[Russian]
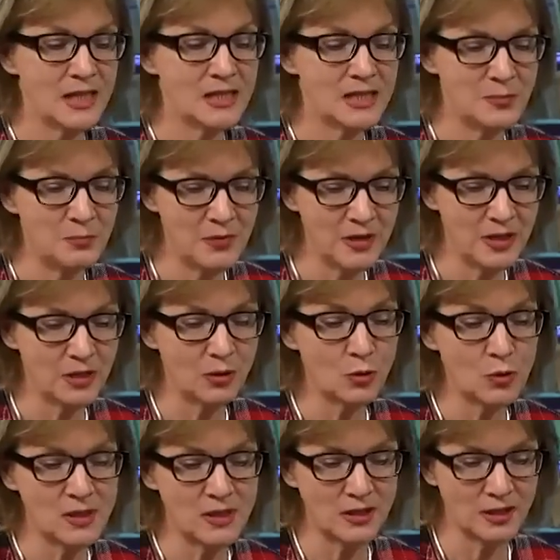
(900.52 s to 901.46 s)
«Теперь
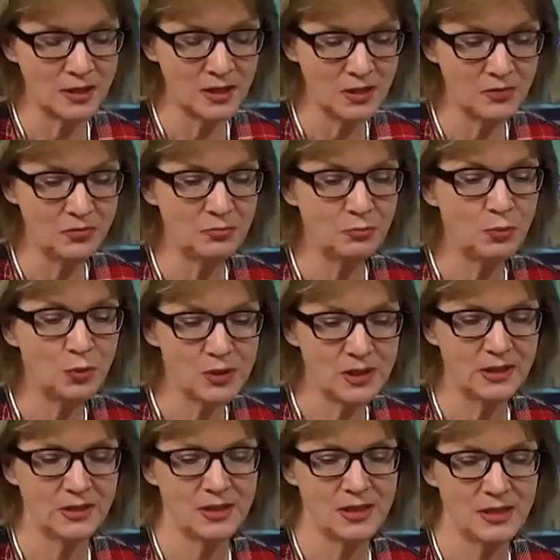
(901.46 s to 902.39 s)
Росархив
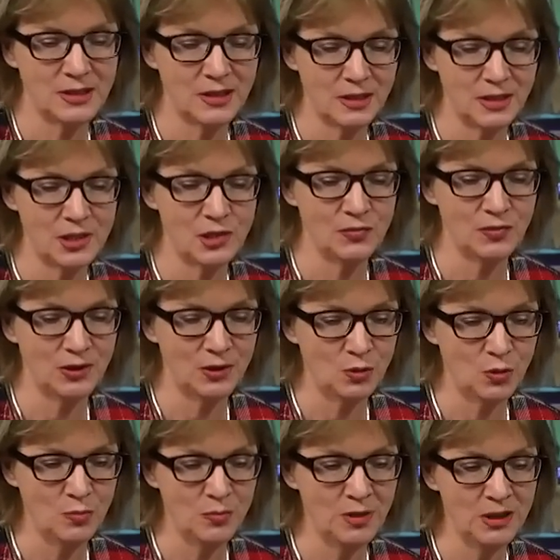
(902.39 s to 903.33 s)
будет рассекречивать
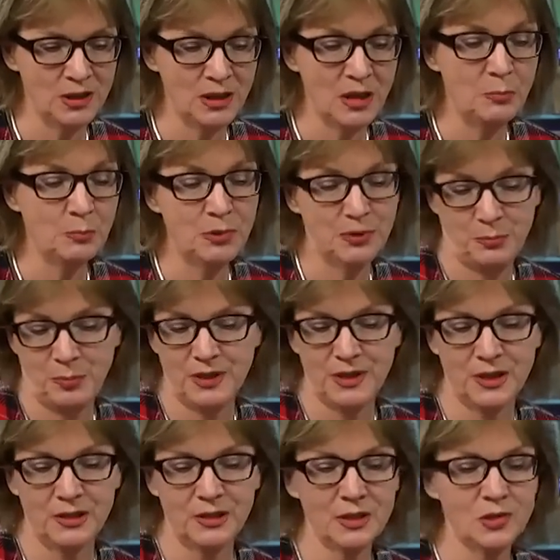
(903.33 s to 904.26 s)
документы под
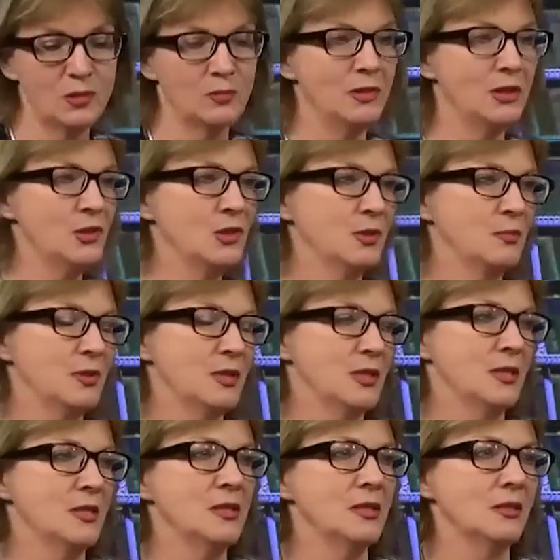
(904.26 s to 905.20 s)
патронажем лично
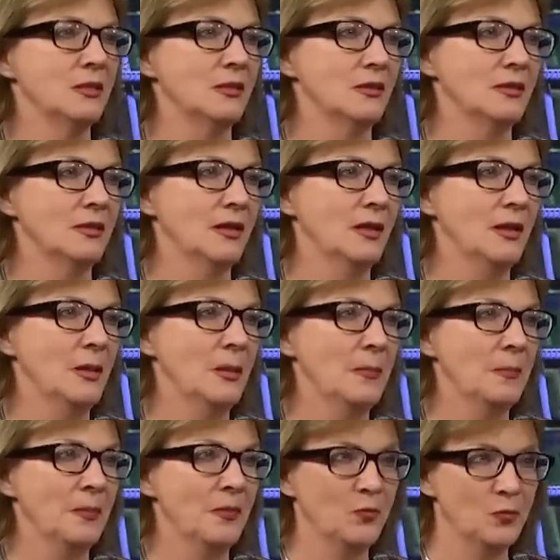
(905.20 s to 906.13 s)
президента».
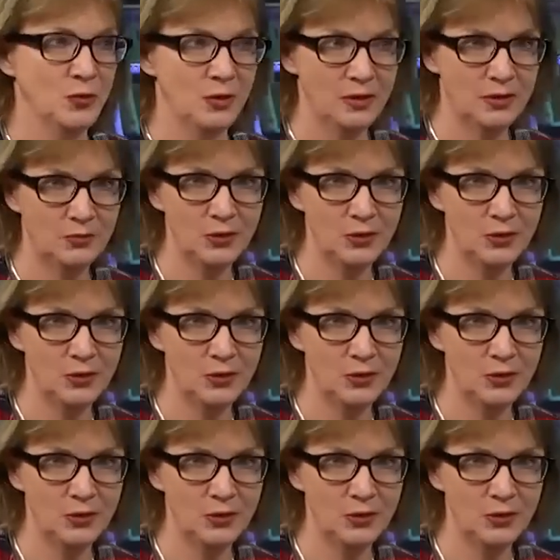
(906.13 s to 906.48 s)
Ну, вот это